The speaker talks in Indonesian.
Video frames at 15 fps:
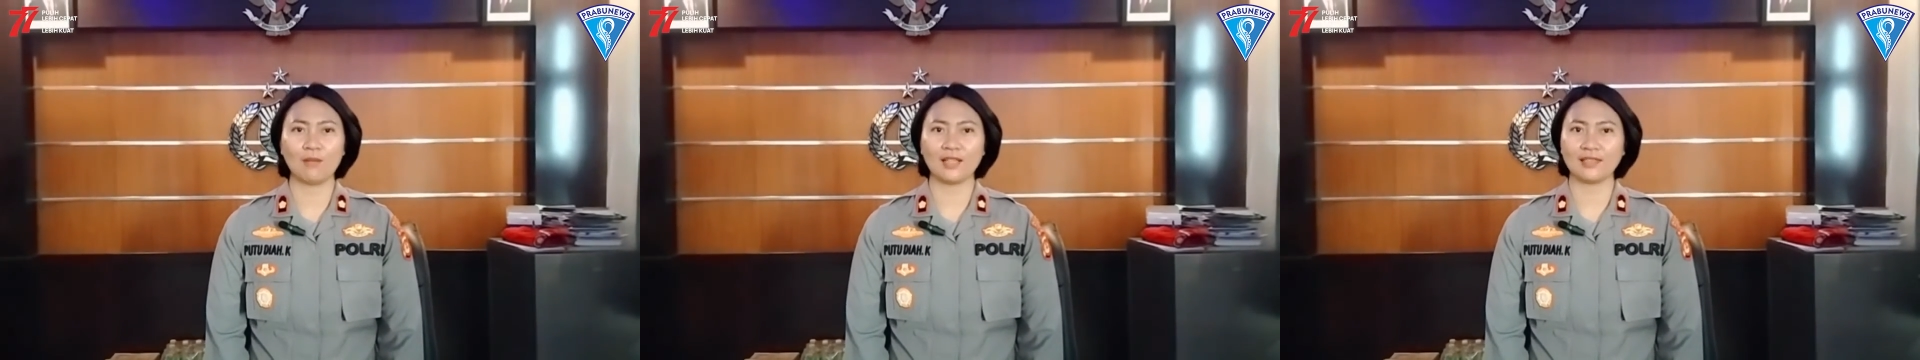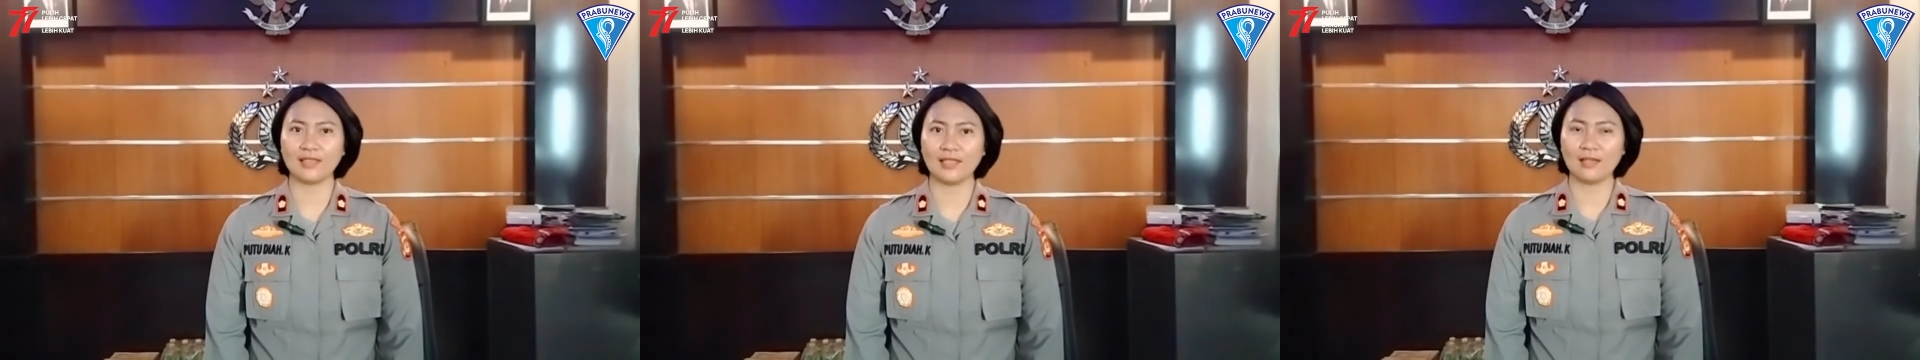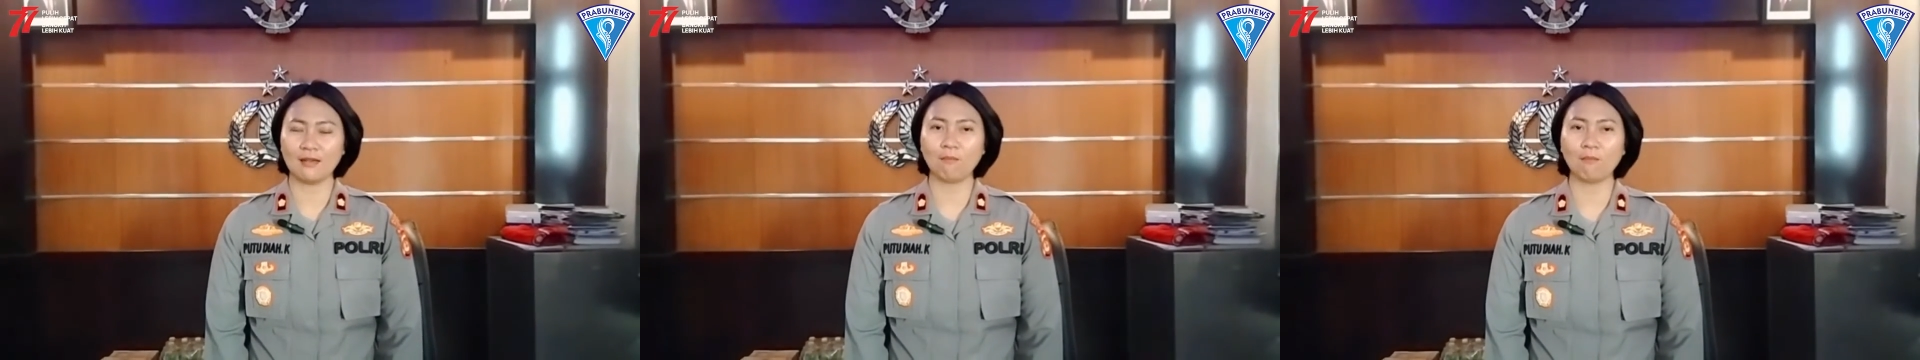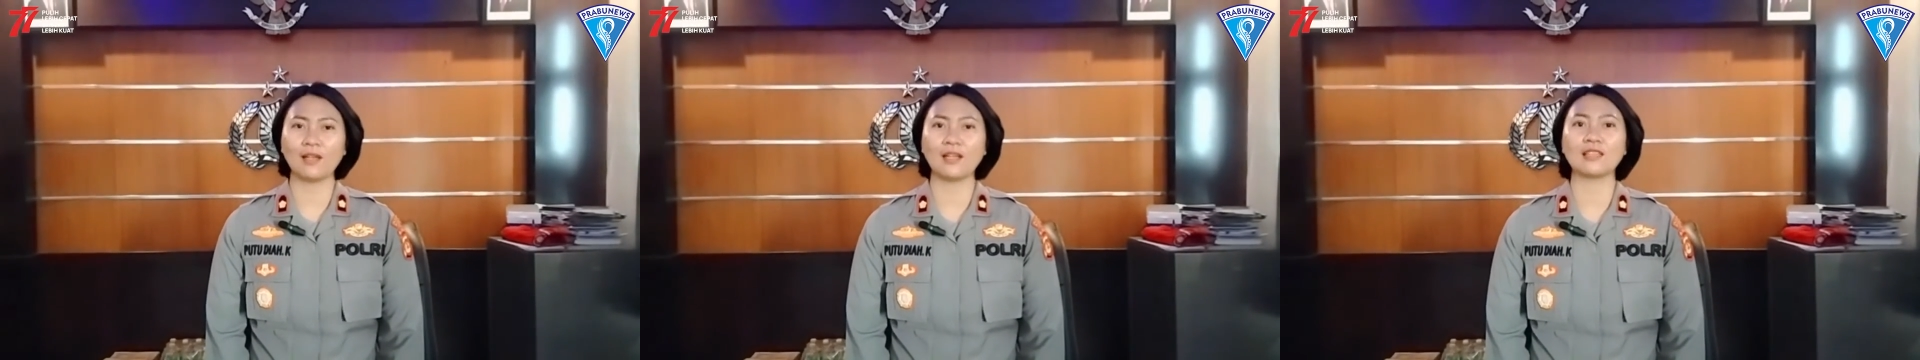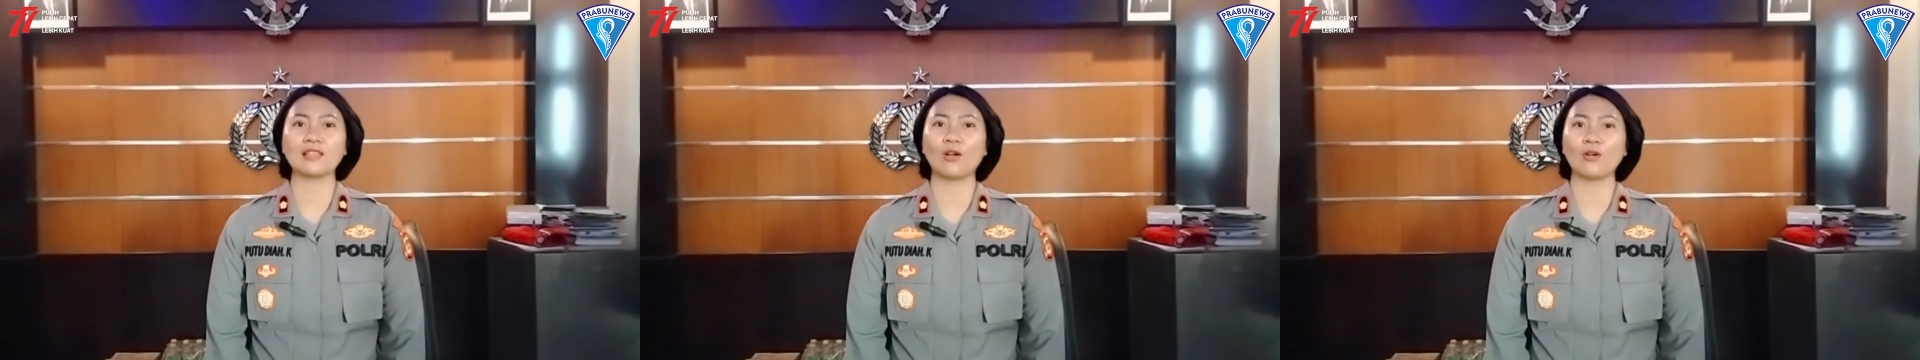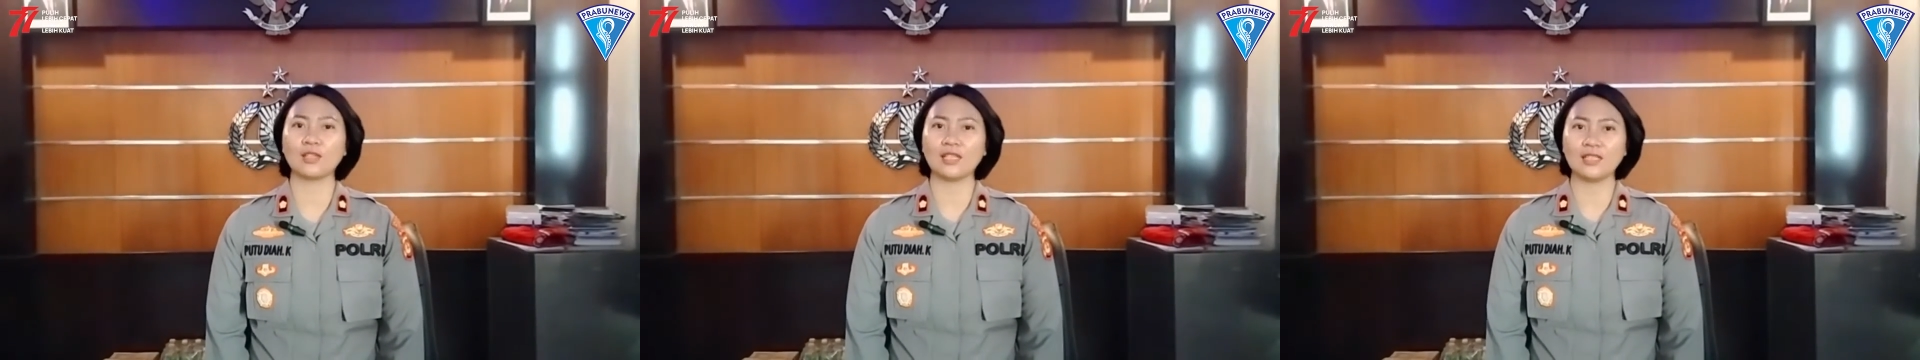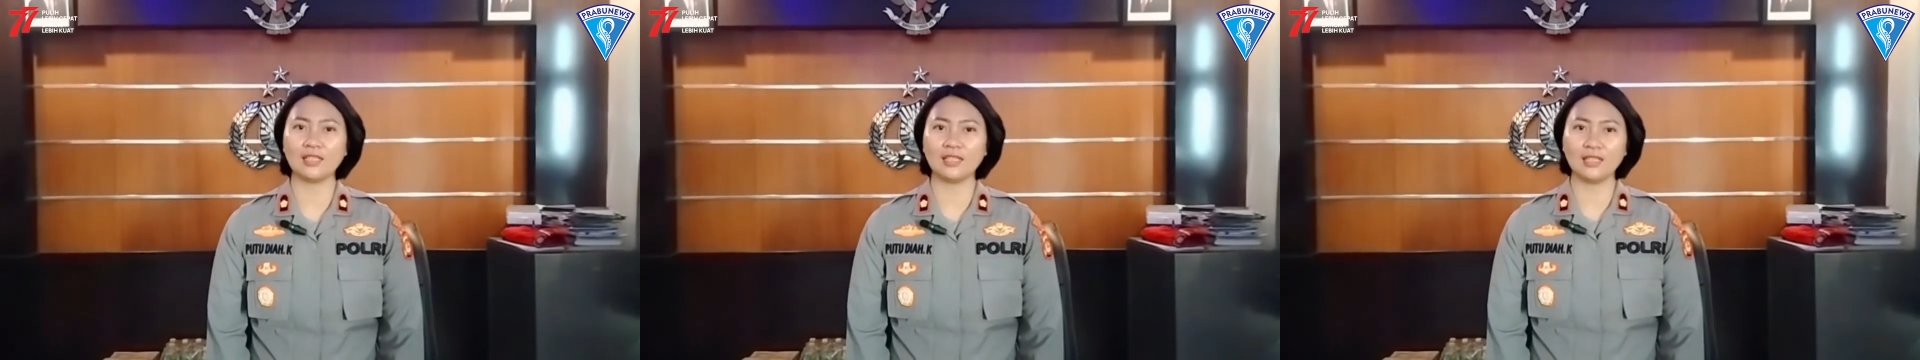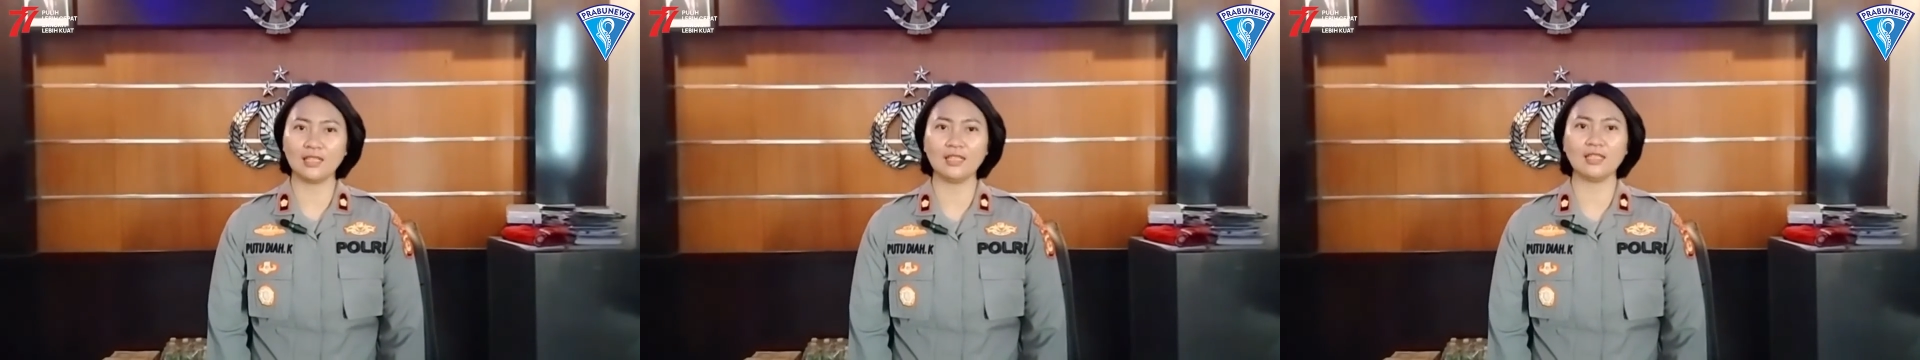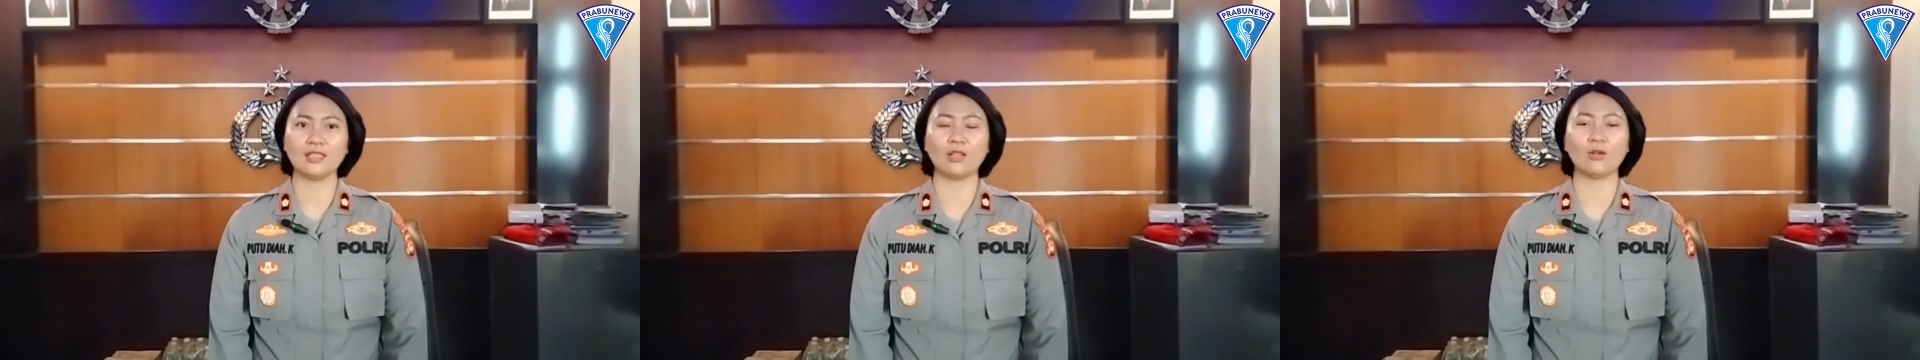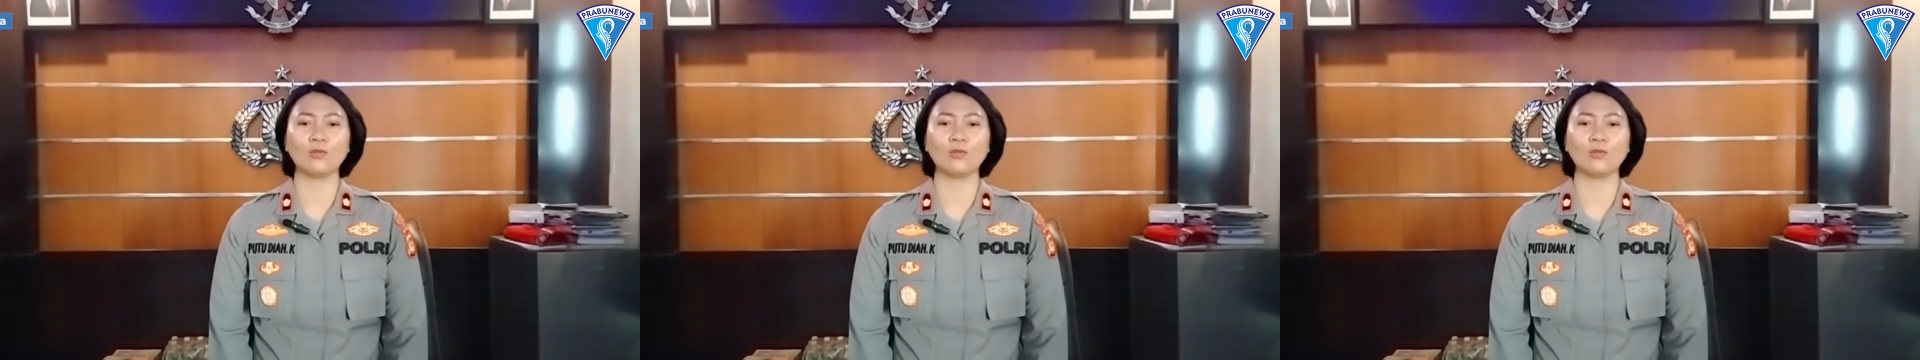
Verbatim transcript: rahmatnya pada tahun ini,